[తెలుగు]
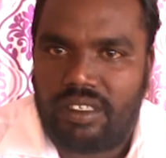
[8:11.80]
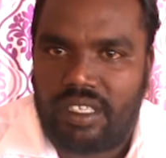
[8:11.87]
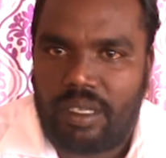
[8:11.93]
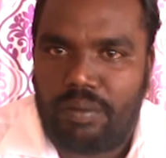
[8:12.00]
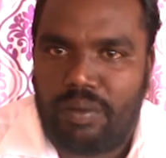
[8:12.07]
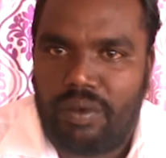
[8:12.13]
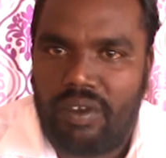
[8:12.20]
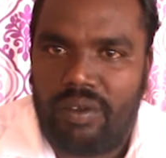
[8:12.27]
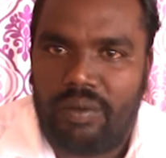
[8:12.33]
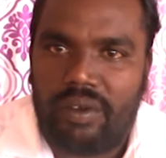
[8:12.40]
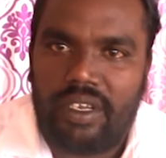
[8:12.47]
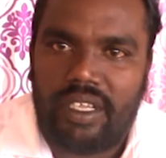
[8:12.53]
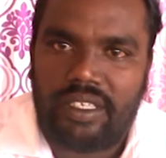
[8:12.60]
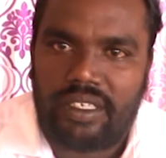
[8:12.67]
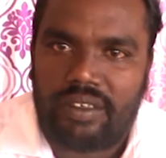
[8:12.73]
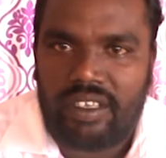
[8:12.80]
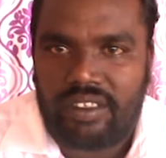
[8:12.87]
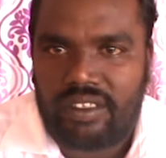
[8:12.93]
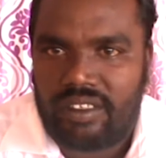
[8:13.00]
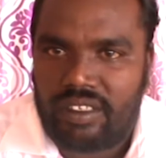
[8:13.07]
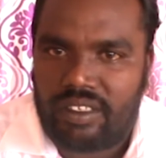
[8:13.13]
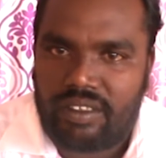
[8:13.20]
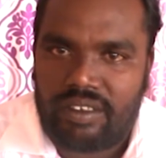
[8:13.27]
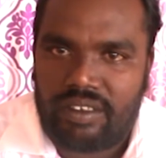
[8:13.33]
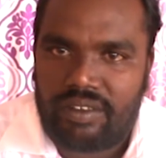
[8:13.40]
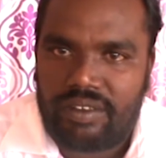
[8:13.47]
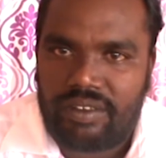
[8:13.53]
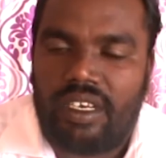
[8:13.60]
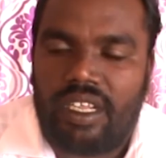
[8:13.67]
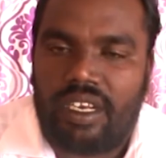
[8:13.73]
స్తంభ పోలు పోలు వేసి
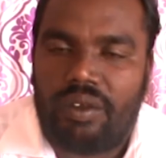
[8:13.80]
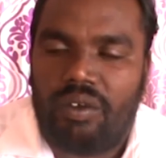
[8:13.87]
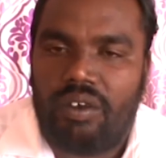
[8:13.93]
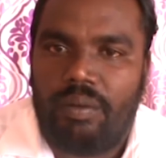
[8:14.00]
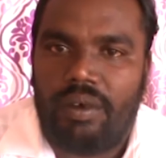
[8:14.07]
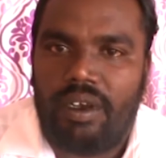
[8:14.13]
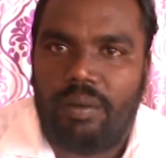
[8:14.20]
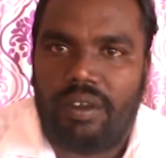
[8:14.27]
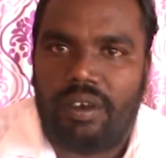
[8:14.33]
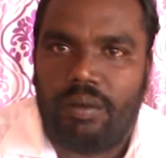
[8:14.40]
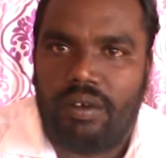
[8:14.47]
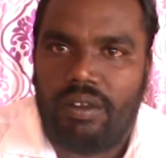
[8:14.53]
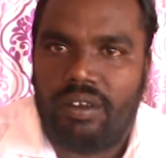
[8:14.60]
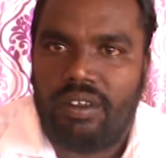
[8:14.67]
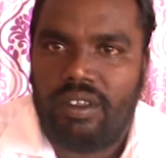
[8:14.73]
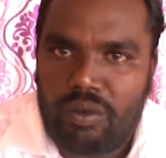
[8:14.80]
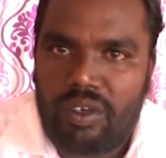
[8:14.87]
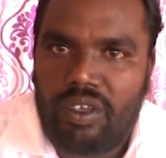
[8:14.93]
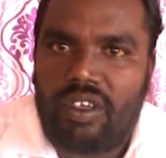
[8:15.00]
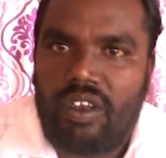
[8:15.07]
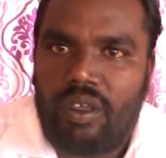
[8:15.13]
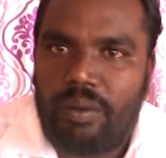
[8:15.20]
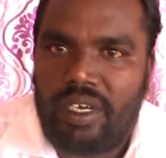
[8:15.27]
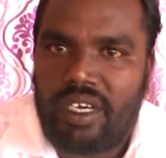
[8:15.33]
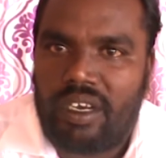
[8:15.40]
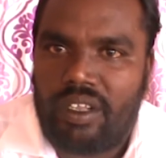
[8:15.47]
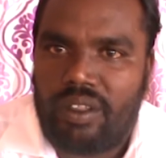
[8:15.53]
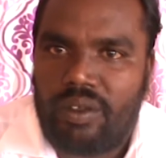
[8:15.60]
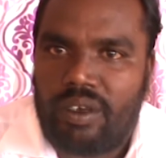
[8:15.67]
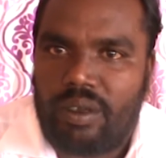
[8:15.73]
నరగోపాలపురంలో మూడు
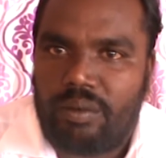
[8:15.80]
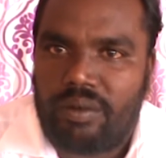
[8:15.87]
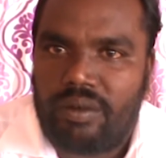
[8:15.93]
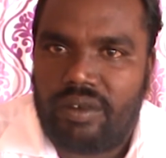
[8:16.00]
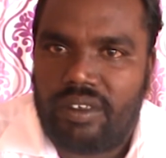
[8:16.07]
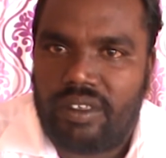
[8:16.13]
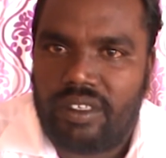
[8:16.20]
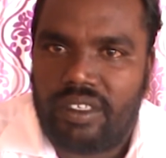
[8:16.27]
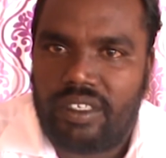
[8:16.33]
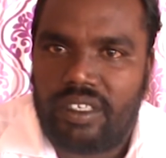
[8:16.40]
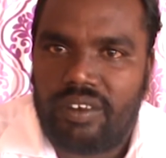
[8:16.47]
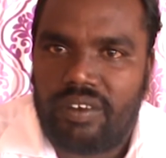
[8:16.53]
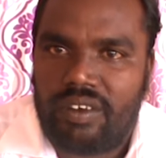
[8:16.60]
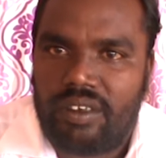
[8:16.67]
కిలోమీటర్ల దూరం నుంచి